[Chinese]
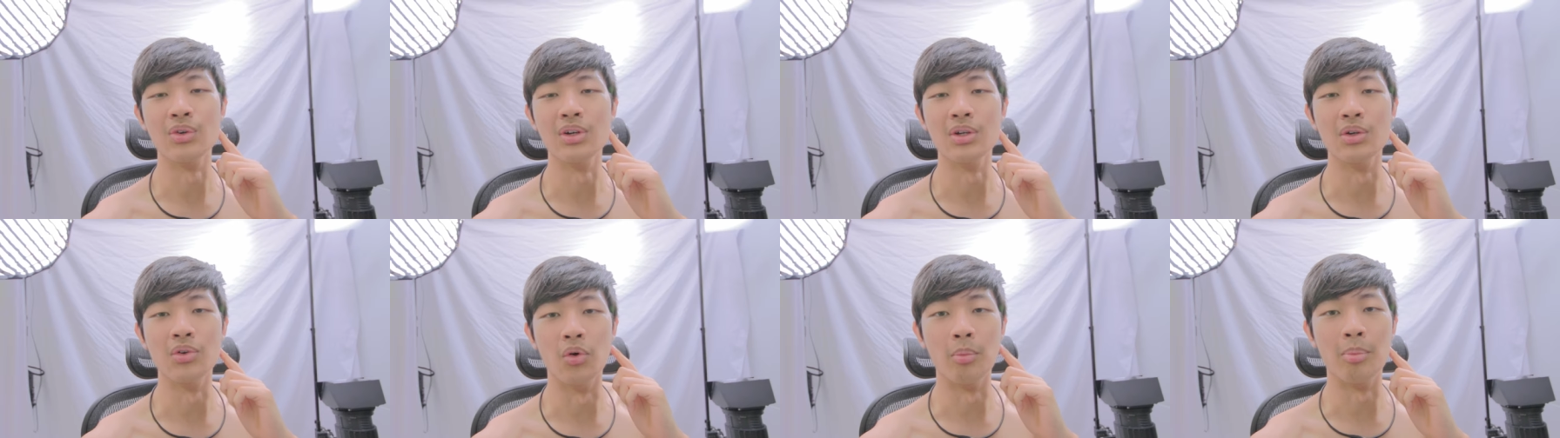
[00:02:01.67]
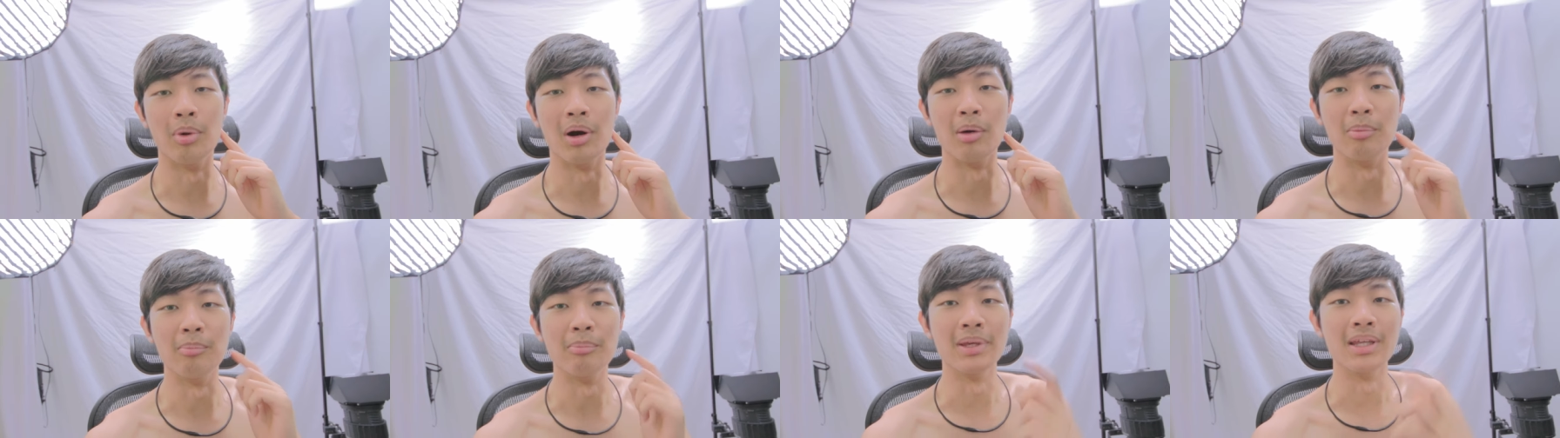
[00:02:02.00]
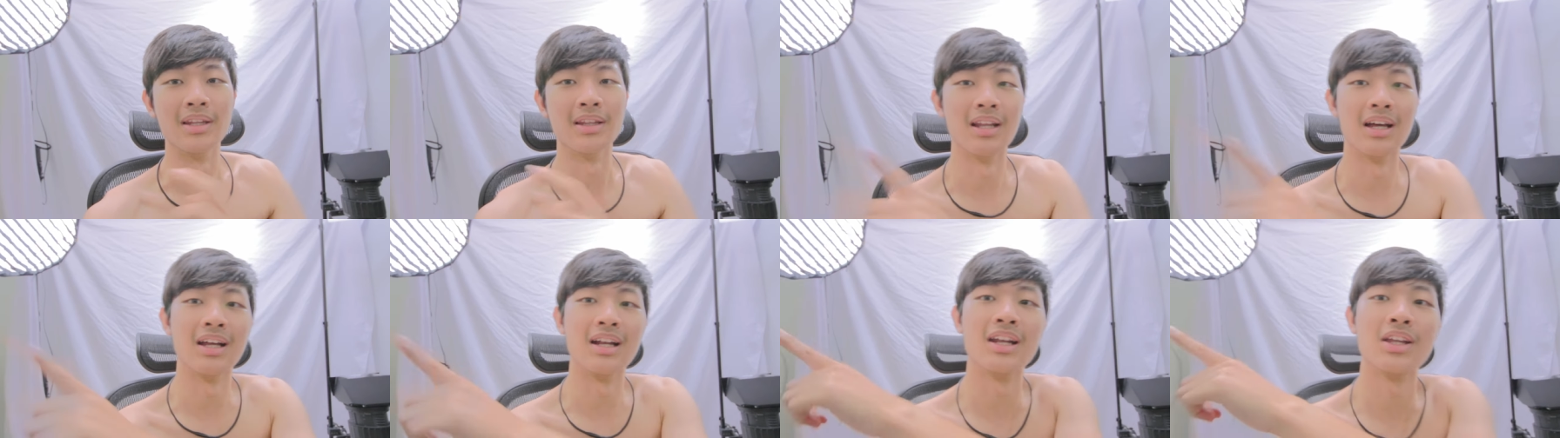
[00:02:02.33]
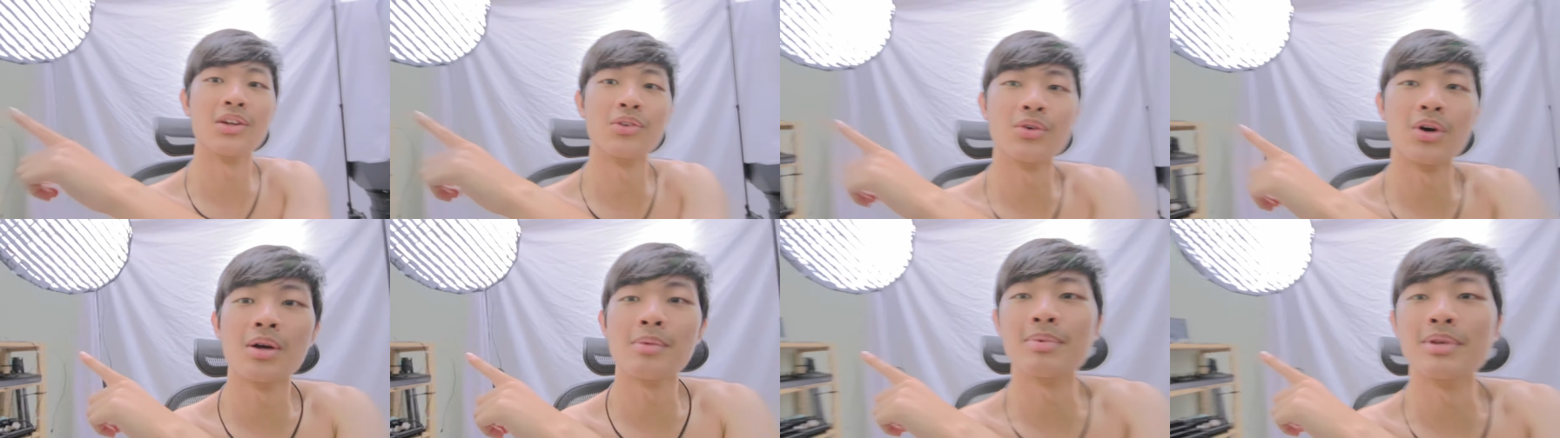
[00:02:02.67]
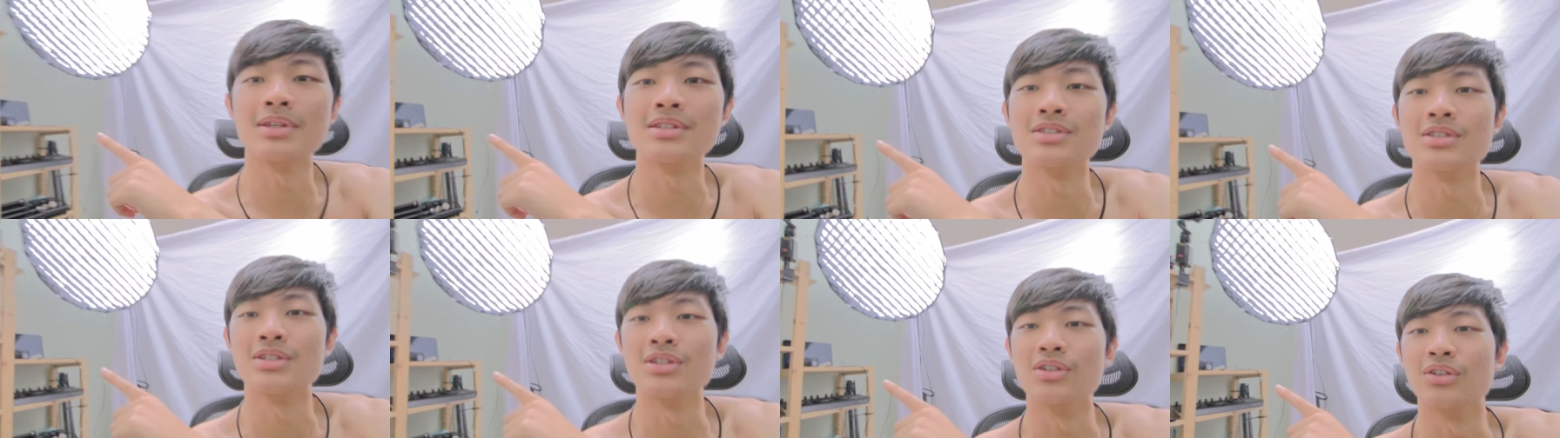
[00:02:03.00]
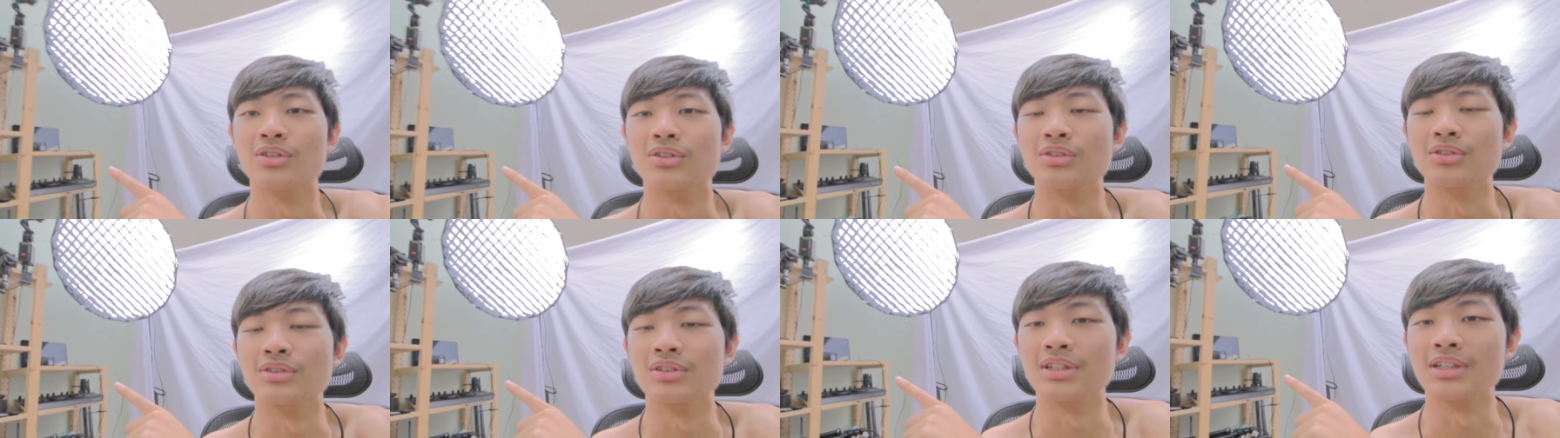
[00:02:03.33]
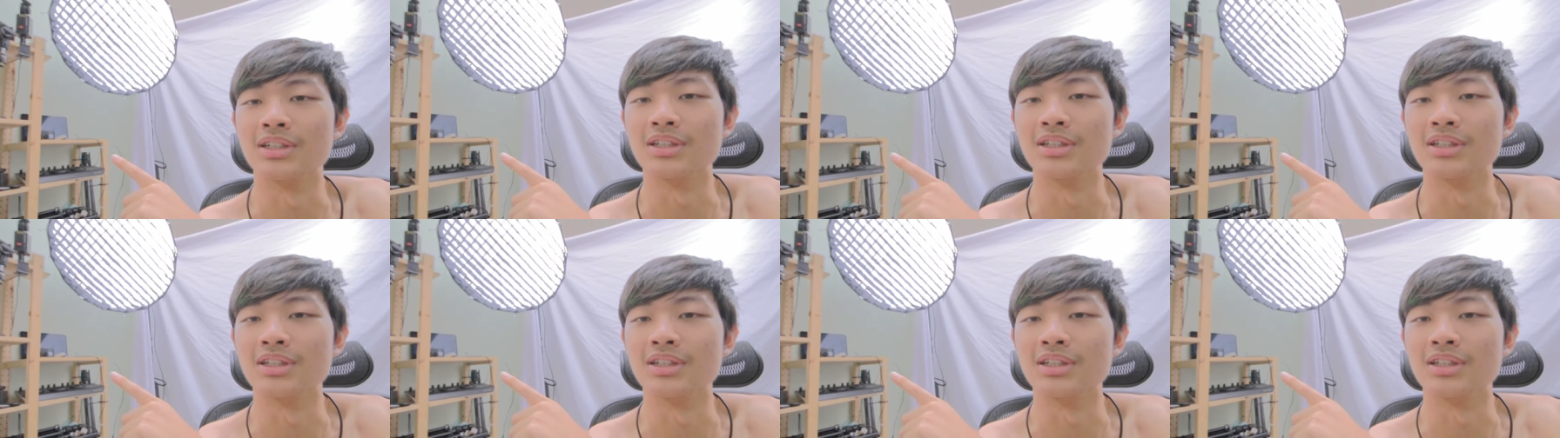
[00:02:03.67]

勒我旁边，那另外一边是用这